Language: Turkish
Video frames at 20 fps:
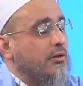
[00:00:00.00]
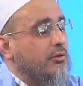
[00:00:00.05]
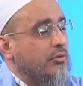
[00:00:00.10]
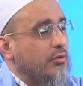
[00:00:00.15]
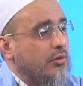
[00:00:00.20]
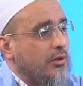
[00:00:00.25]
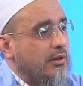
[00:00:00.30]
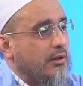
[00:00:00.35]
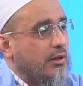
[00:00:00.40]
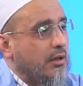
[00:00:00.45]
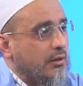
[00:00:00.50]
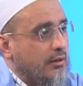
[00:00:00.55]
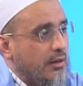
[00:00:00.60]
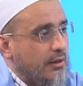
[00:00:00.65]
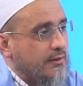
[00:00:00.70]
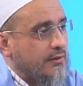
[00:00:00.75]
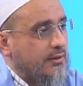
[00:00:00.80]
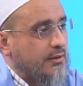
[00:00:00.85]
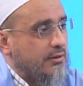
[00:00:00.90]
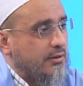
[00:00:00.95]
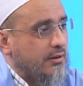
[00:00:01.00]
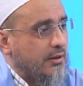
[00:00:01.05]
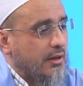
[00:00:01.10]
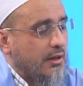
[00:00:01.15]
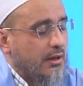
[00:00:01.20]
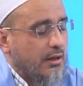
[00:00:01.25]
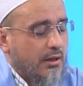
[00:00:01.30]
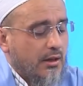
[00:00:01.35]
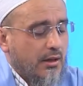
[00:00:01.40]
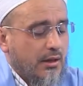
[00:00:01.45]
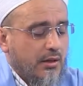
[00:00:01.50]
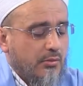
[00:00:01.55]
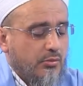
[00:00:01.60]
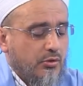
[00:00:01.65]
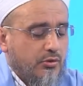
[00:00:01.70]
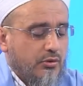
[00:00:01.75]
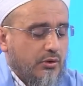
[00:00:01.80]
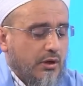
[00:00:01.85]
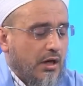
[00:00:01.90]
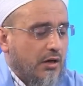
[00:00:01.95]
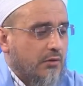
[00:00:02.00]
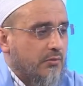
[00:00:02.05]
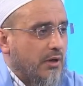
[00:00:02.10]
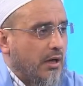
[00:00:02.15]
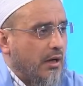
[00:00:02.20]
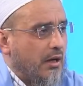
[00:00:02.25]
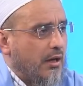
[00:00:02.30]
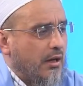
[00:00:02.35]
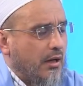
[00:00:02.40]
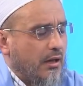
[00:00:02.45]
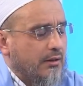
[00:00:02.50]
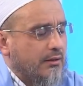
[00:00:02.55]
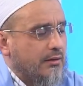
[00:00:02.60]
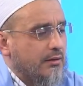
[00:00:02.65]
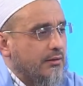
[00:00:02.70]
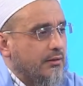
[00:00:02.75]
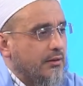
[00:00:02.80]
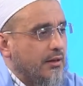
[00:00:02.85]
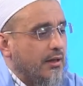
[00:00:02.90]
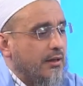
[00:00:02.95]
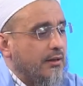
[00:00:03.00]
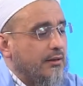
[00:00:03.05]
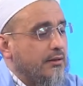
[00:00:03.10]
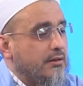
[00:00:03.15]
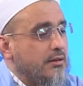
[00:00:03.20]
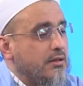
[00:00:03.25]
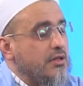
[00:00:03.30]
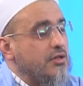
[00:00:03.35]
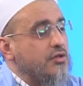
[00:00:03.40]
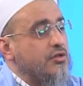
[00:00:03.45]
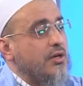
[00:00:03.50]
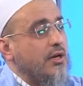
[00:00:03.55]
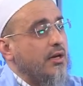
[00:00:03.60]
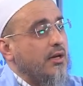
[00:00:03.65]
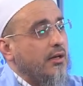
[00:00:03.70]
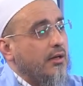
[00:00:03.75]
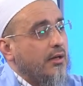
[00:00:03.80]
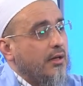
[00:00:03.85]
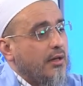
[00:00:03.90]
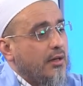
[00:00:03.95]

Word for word: olan Allah'tır. Bunun altında nice